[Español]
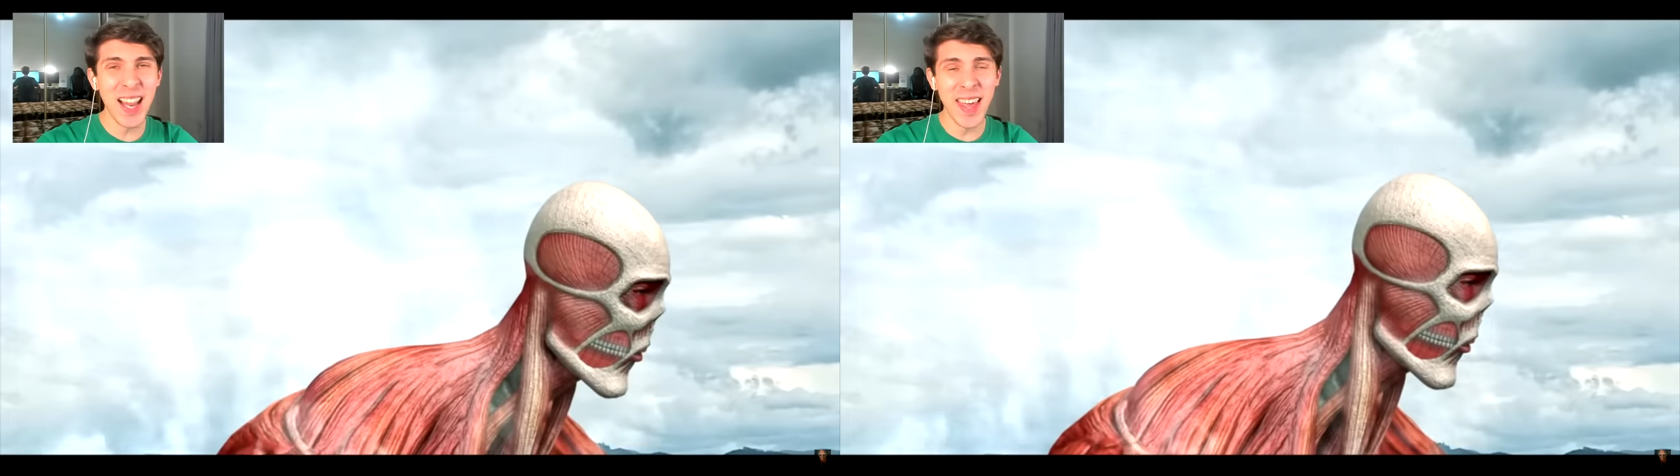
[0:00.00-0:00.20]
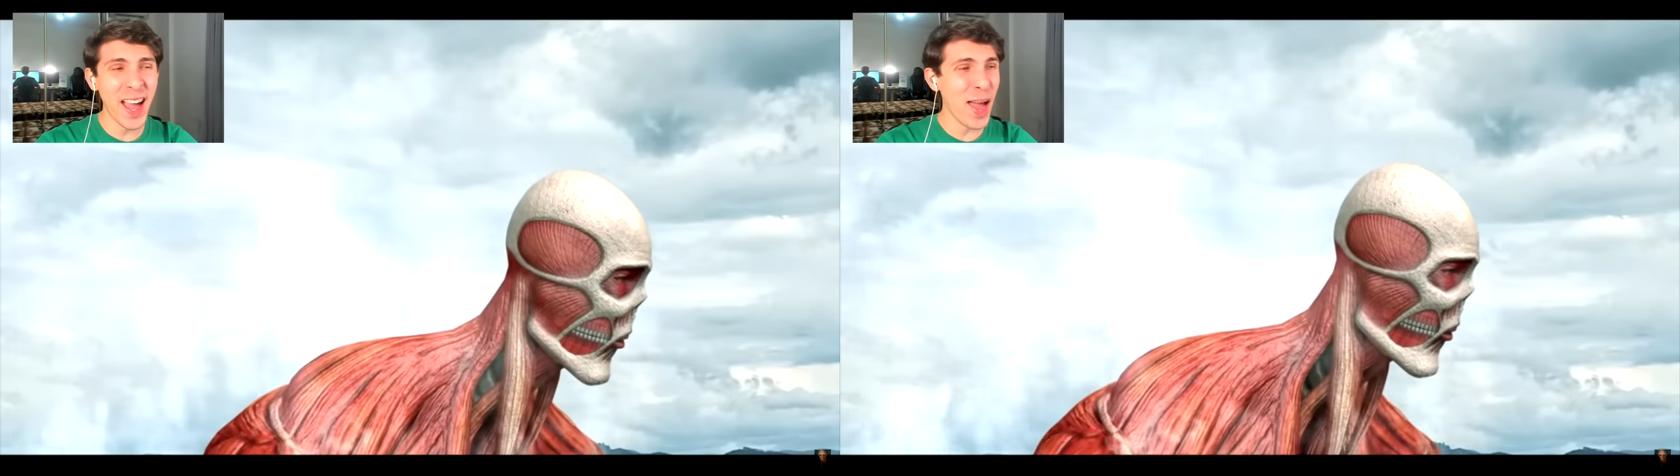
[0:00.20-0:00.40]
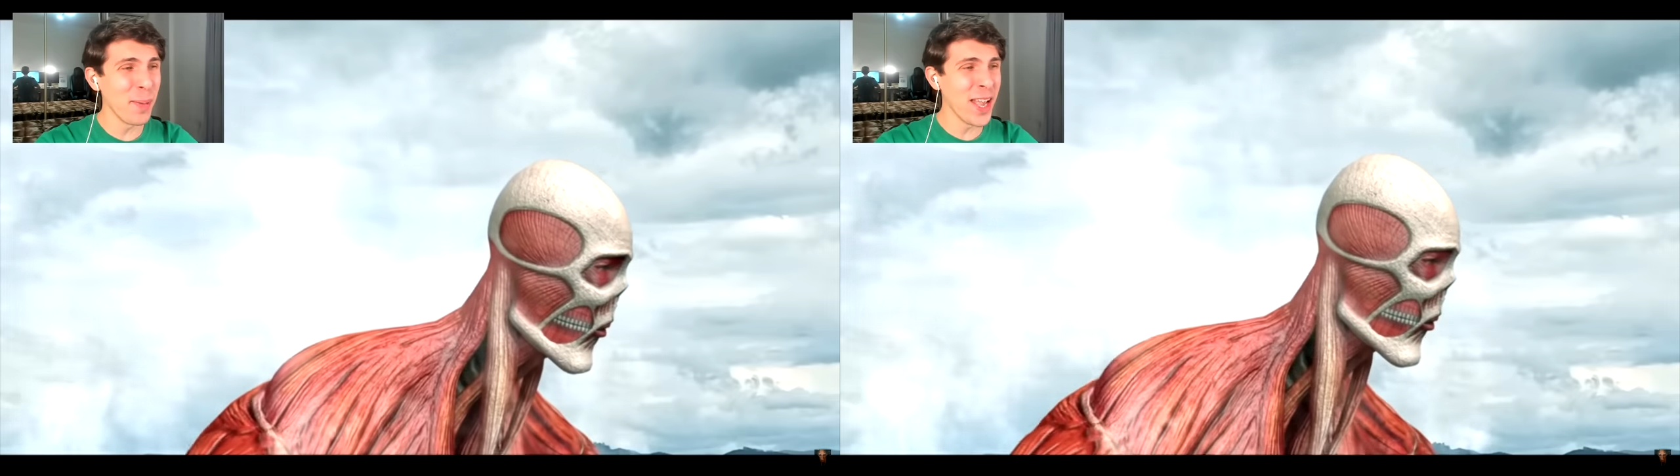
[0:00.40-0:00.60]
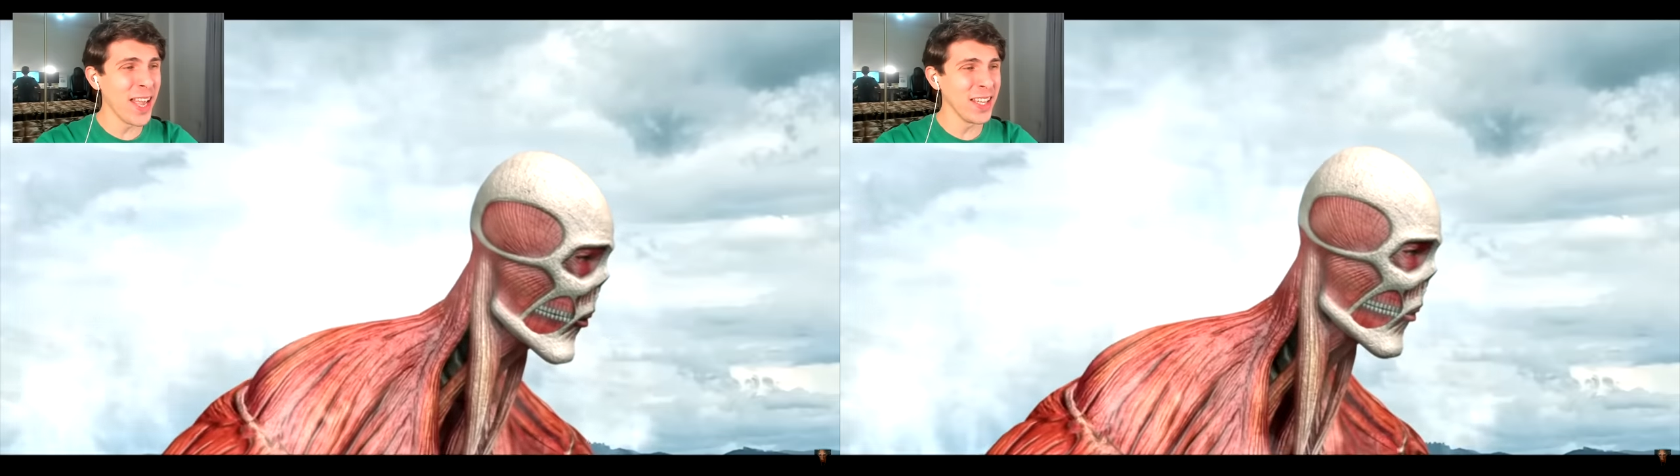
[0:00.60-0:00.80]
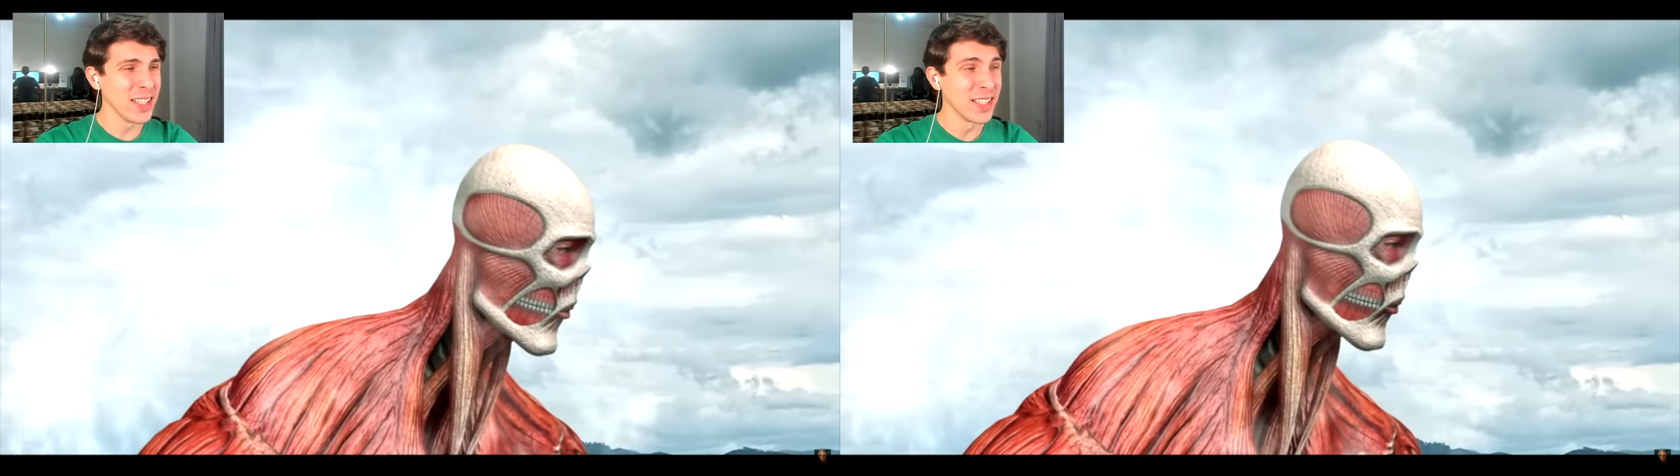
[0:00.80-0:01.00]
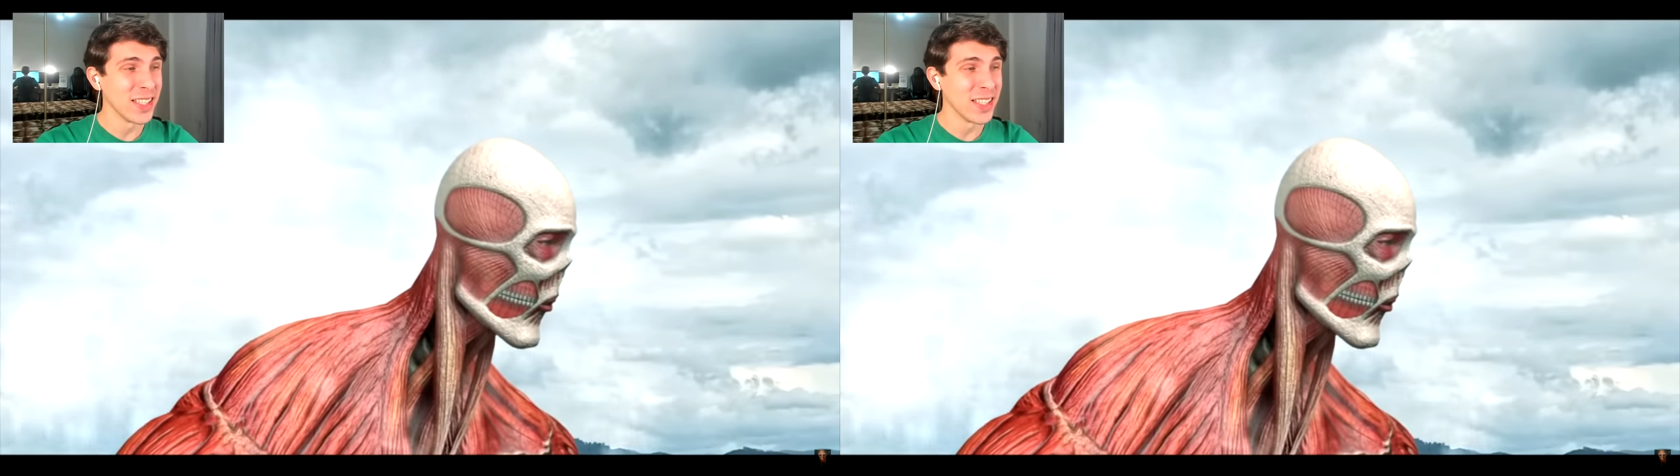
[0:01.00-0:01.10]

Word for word: de Armin